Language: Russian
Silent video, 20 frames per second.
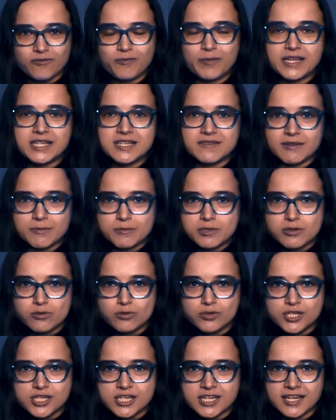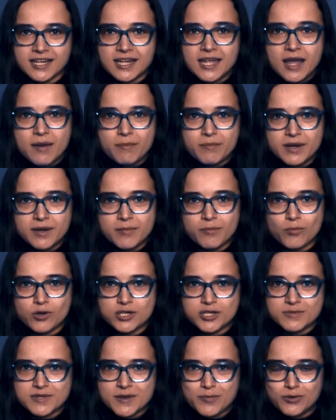В противном случае мы
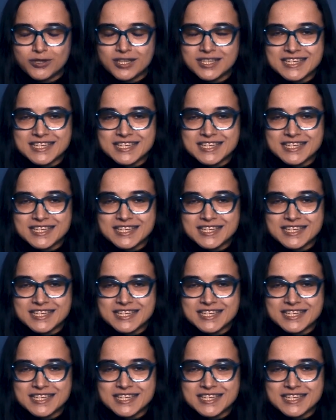можем запутаться